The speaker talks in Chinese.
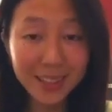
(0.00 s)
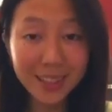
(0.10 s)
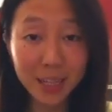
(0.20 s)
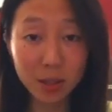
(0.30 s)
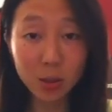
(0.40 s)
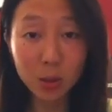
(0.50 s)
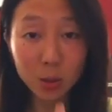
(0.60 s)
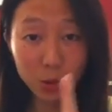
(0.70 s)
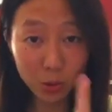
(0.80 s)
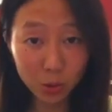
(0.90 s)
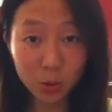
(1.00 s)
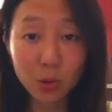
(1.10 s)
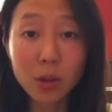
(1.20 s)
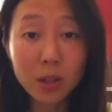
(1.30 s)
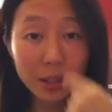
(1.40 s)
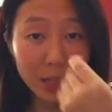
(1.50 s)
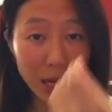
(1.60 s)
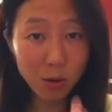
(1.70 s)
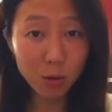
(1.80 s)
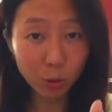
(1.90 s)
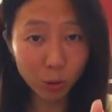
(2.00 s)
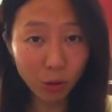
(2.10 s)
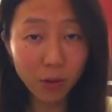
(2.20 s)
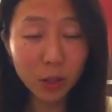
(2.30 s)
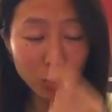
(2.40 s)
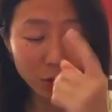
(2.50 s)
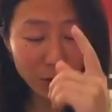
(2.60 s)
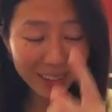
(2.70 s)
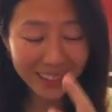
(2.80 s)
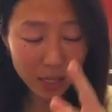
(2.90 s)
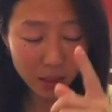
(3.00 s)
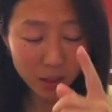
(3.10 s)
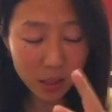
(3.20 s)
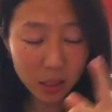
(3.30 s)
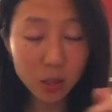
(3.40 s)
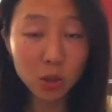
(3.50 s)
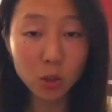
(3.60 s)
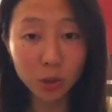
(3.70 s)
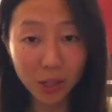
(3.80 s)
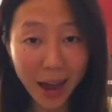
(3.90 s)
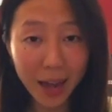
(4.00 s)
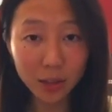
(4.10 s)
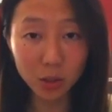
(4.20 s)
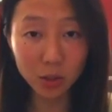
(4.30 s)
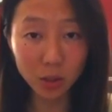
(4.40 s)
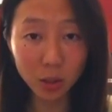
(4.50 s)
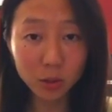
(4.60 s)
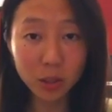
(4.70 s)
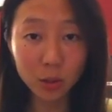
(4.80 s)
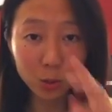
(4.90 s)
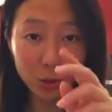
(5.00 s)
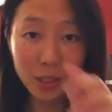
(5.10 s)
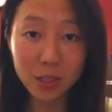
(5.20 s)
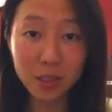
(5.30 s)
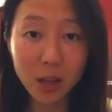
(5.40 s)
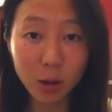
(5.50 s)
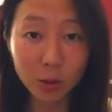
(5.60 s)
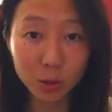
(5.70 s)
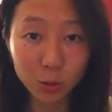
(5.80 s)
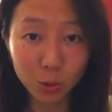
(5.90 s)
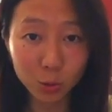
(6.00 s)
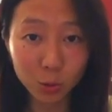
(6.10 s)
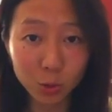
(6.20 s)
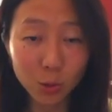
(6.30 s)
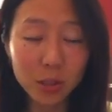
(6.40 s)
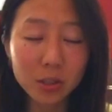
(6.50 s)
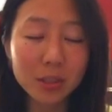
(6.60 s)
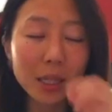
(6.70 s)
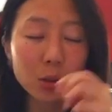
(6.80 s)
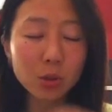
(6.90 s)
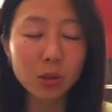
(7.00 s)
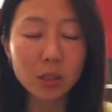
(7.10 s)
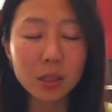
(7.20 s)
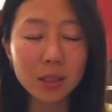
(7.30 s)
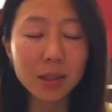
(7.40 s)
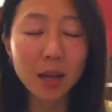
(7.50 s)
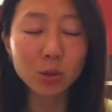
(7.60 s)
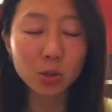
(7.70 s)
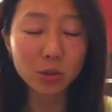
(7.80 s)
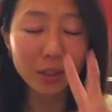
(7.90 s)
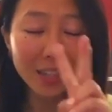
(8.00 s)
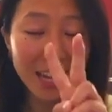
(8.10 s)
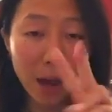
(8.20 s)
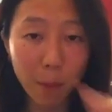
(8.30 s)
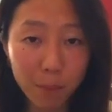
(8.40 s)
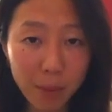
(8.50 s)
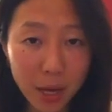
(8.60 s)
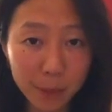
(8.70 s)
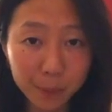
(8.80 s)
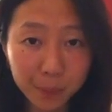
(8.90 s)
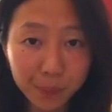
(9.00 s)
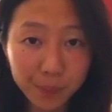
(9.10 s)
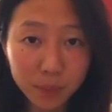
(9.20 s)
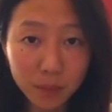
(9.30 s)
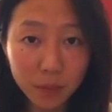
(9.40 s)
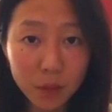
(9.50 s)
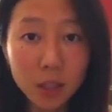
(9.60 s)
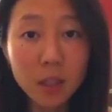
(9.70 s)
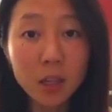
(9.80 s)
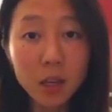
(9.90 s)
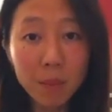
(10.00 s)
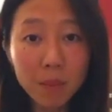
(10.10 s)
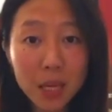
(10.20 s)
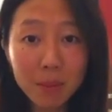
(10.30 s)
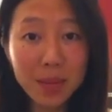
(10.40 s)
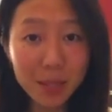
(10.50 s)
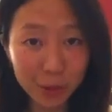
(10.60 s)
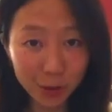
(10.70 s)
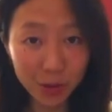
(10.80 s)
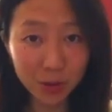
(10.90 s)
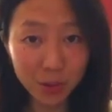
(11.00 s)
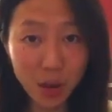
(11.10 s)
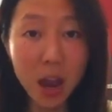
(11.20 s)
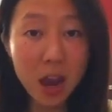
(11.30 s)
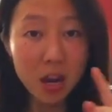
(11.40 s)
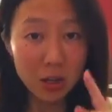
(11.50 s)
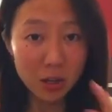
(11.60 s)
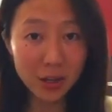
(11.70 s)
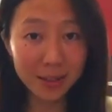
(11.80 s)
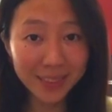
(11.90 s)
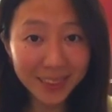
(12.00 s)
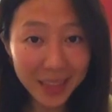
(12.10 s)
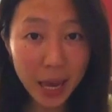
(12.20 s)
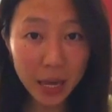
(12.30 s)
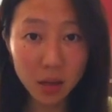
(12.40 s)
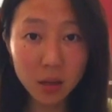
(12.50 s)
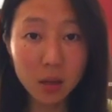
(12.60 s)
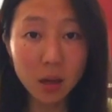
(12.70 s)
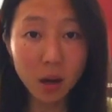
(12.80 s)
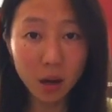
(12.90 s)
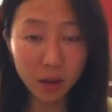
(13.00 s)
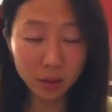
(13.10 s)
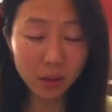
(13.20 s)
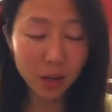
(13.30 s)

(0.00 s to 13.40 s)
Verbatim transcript: 机点去给予对方，对方能接收的爱的时候，这个学习到的速度会是在顺境当中的两倍。秘密是，人类。哈，